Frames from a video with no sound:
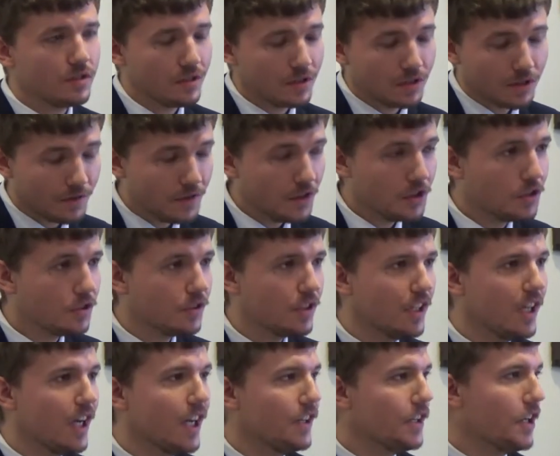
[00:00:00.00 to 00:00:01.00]

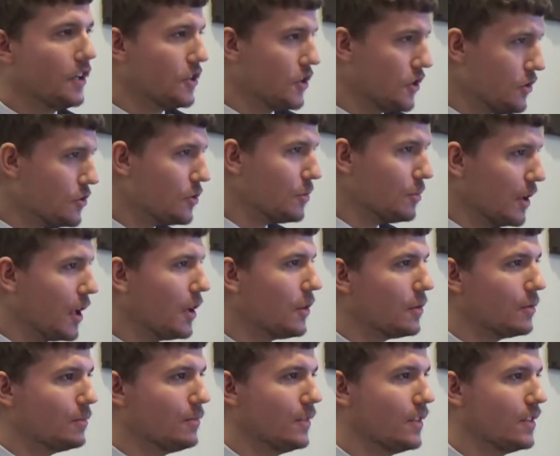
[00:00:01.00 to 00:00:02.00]
dowiedziony, najczęstszą
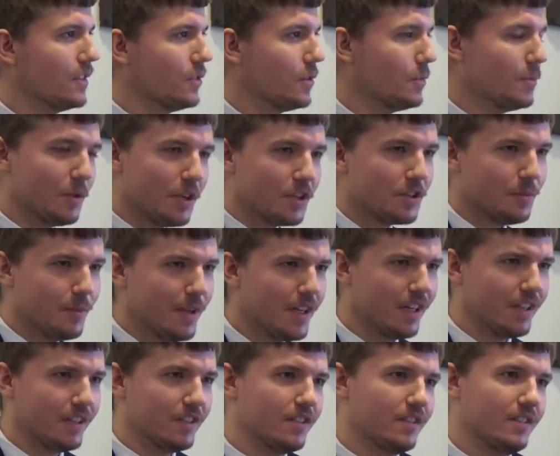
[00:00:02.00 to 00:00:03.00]
karą to była
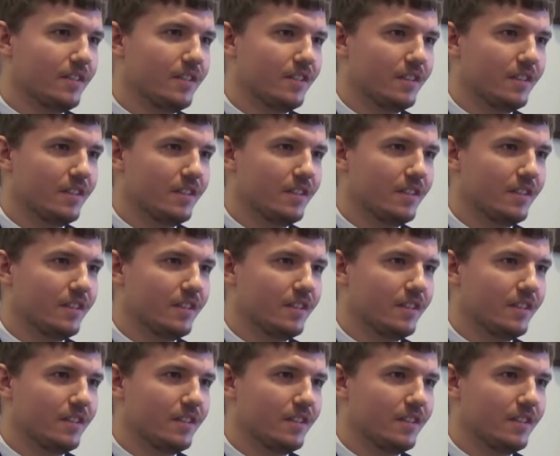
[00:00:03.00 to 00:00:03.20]
śmierć.